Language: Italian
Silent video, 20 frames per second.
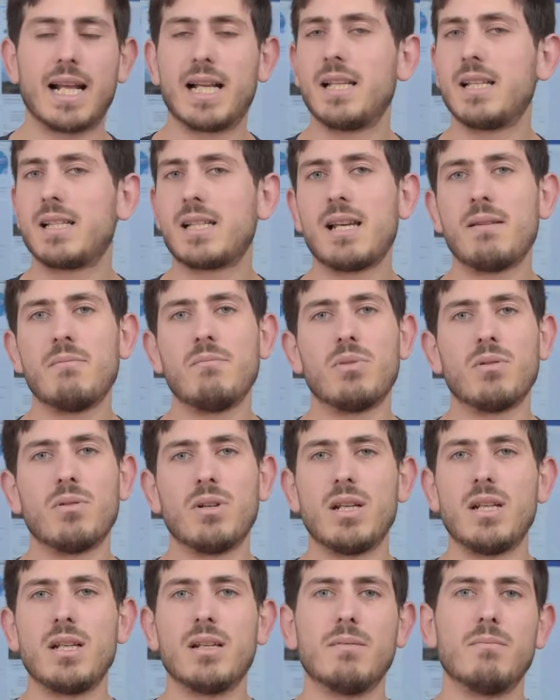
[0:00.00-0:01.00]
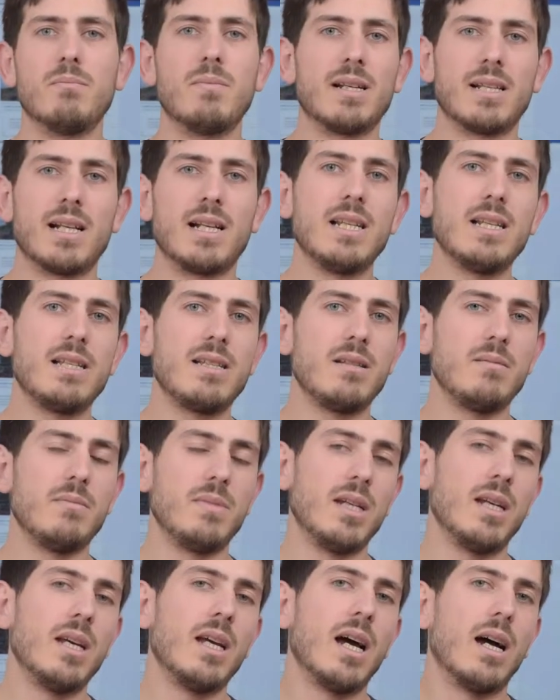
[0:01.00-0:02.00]
ad esempio, in
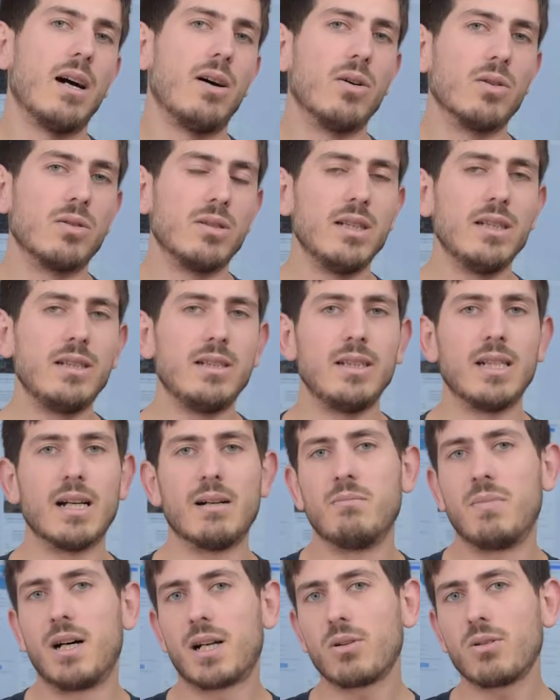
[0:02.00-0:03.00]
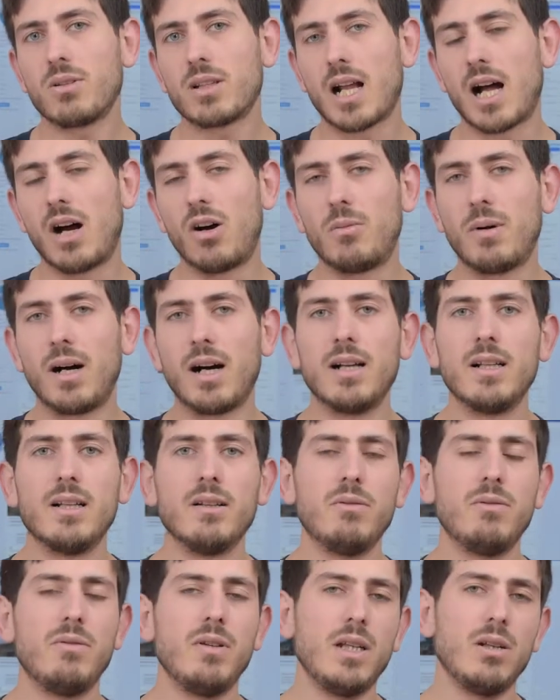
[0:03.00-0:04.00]
banalissimi otiti da barotrauma
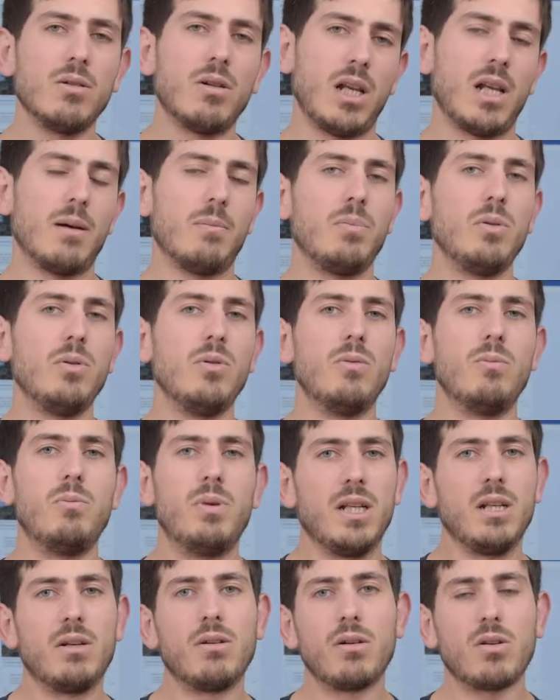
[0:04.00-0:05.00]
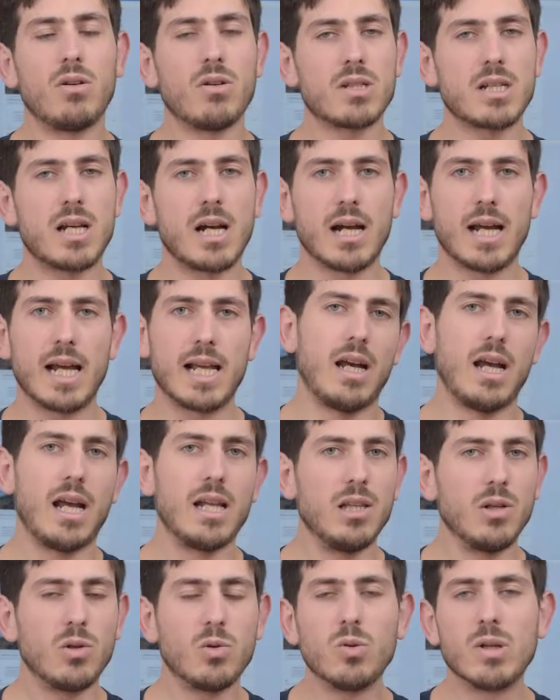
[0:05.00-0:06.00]
fino alla più pericolosa e,
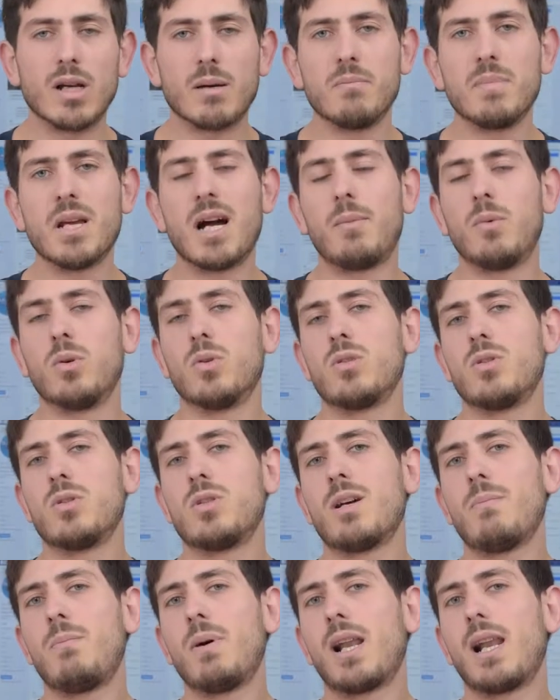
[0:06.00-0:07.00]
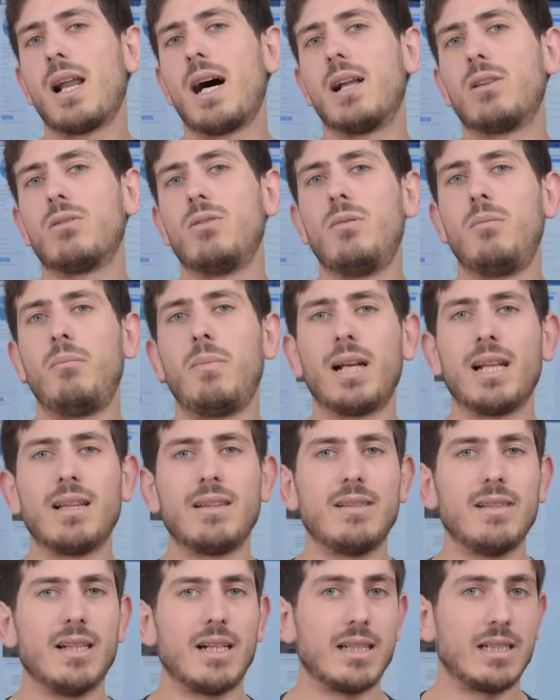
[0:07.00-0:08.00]
di cui abbiamo già parlato,
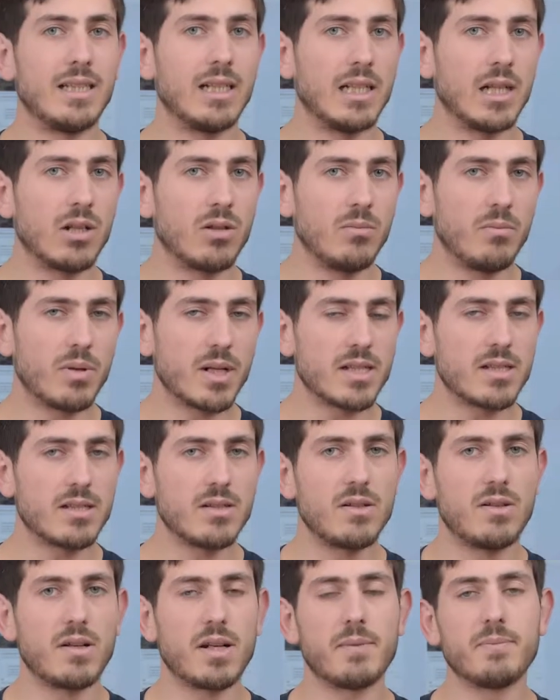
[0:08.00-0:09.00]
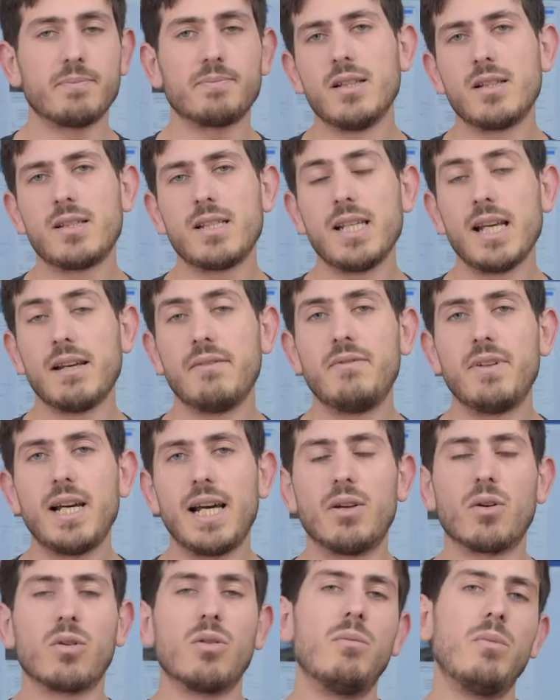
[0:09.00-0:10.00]
malattia da decompressione. Sì, è
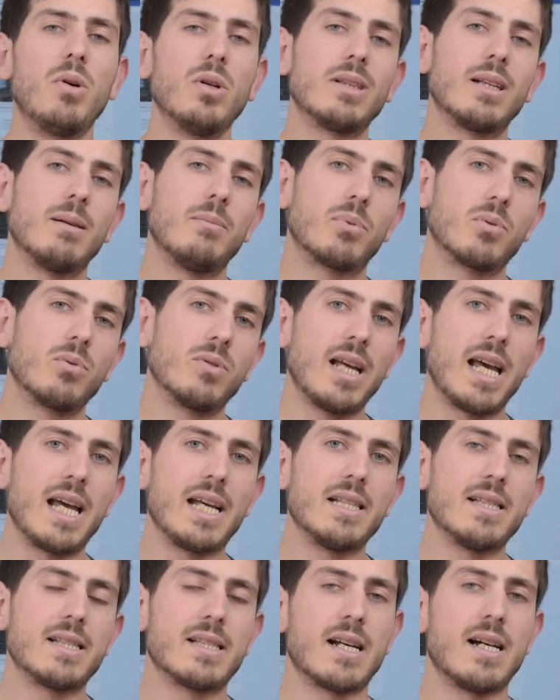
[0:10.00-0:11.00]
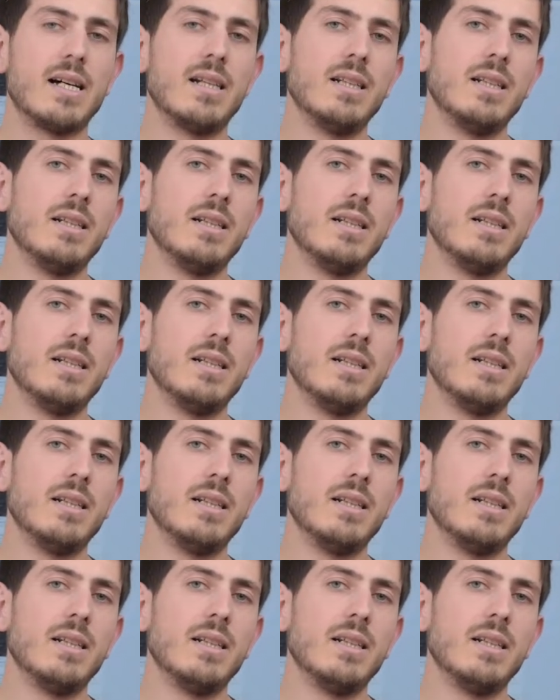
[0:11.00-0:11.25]
vero, con molta prudenza